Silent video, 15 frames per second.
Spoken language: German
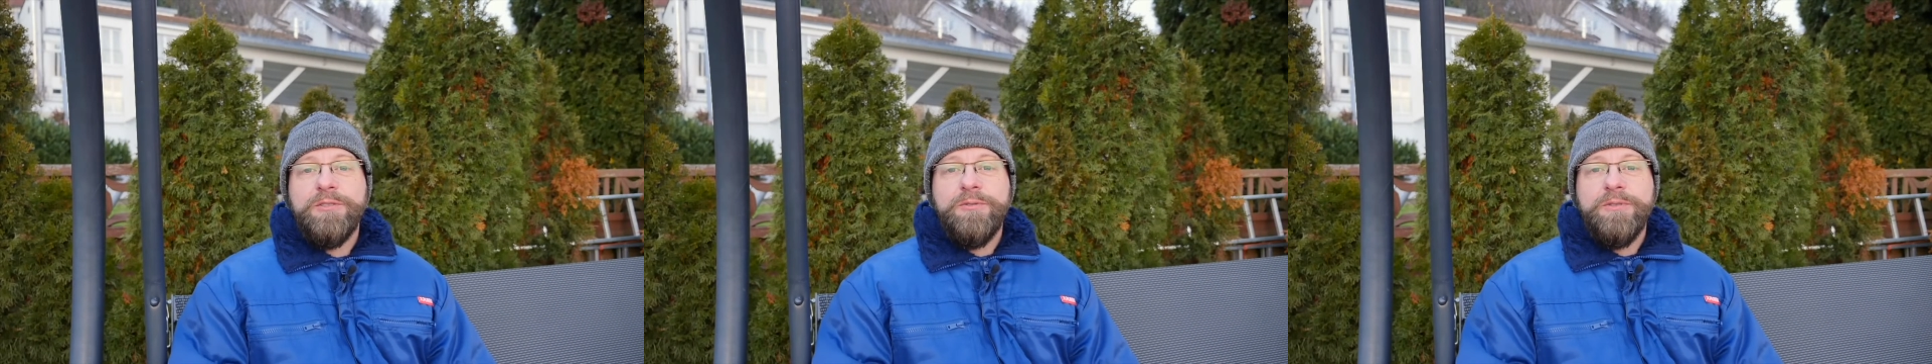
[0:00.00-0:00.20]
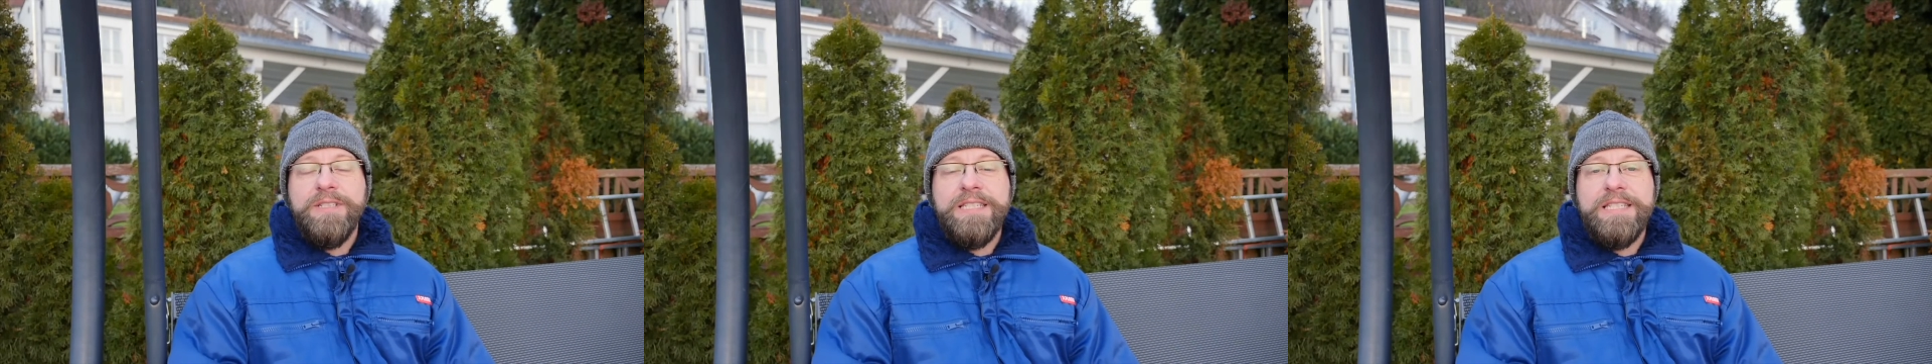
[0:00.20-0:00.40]

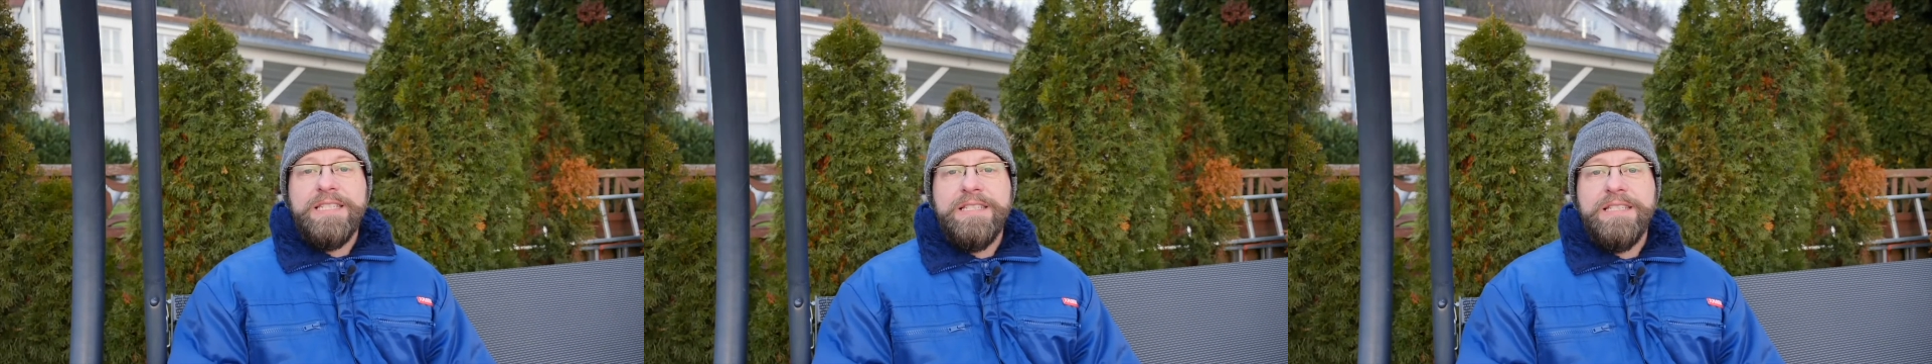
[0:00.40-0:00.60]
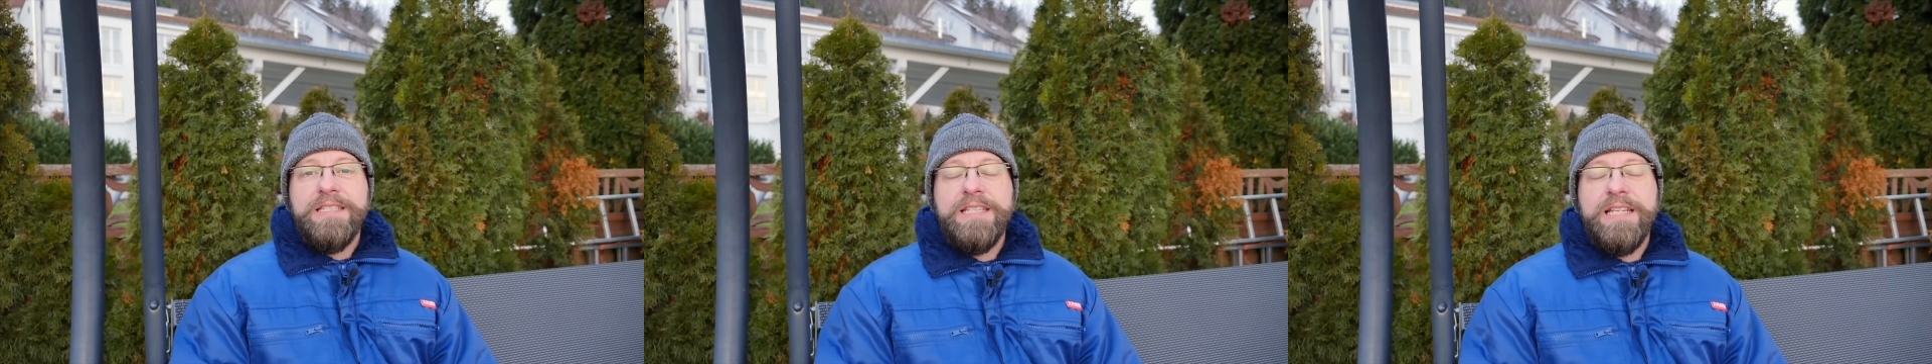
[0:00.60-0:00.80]

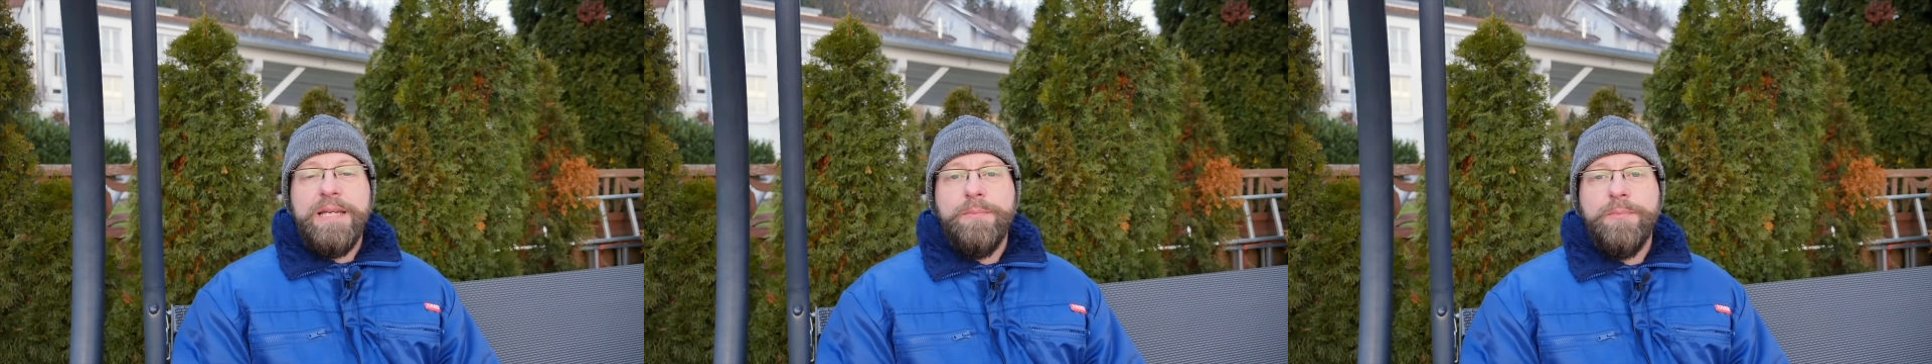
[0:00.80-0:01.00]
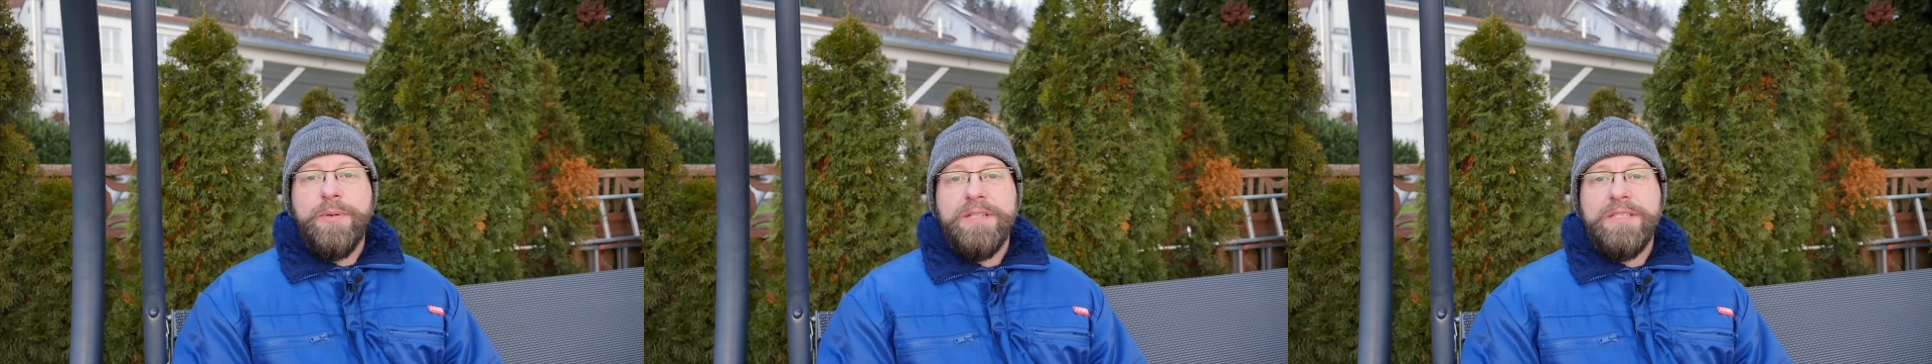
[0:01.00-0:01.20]
kurzen
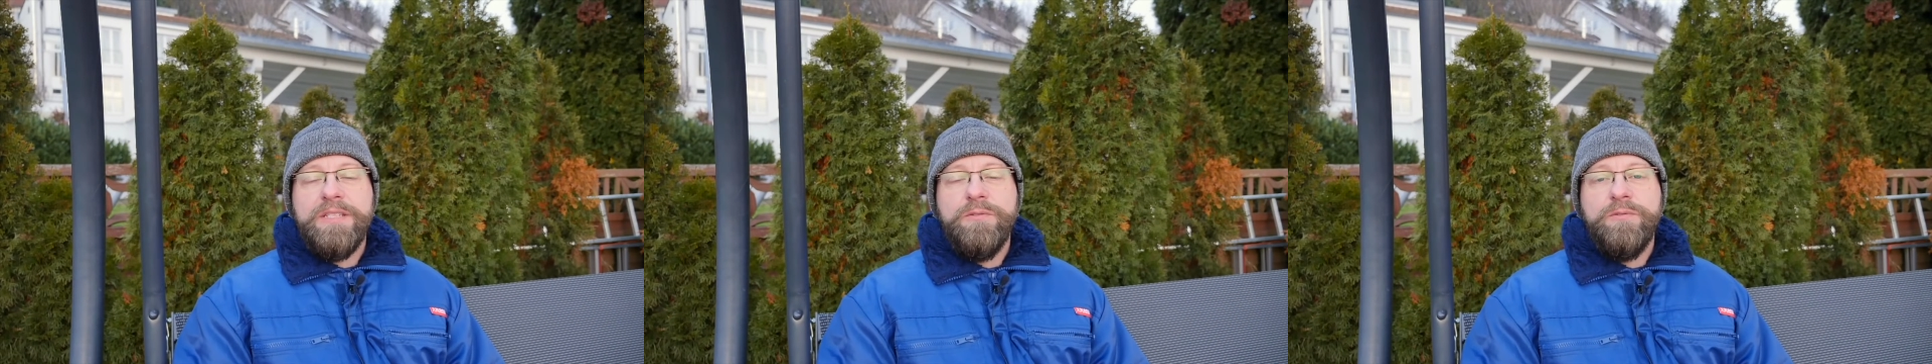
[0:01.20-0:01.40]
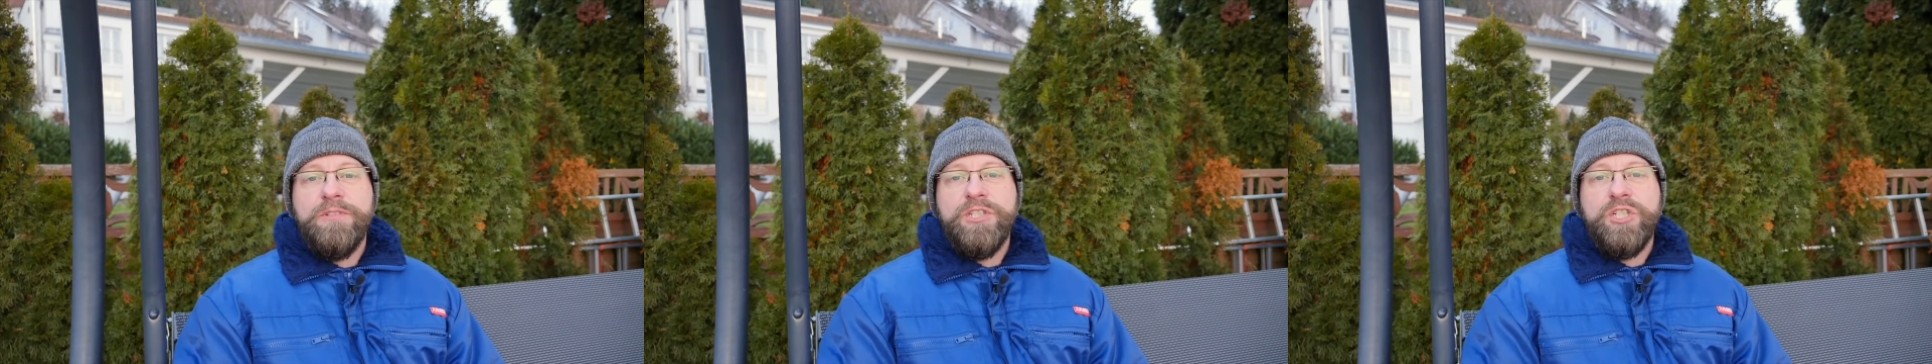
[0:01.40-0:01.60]

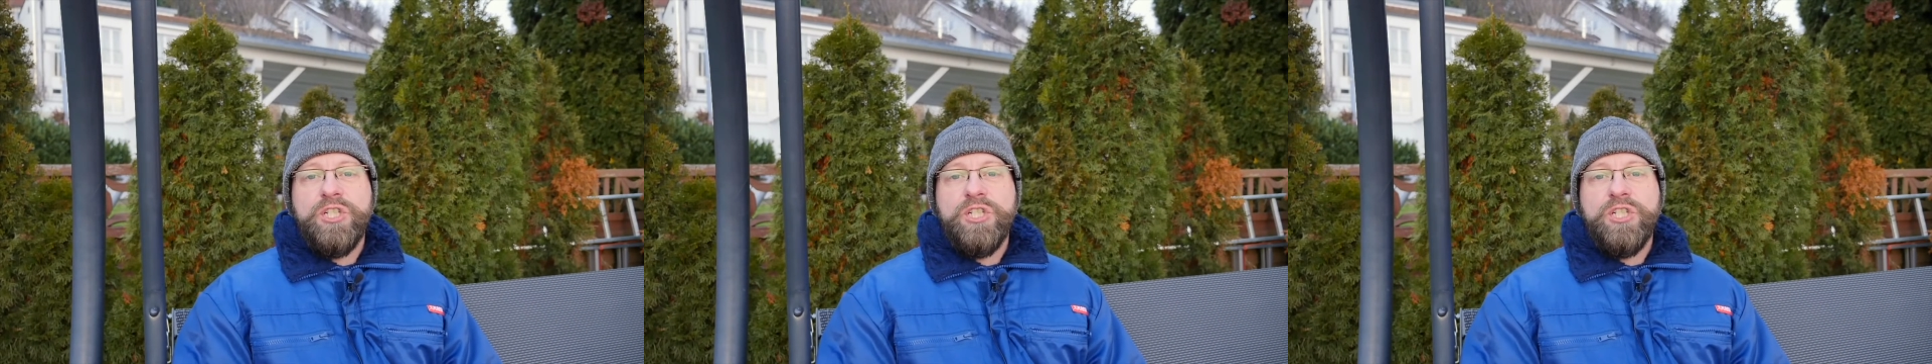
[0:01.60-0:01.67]
Impressionen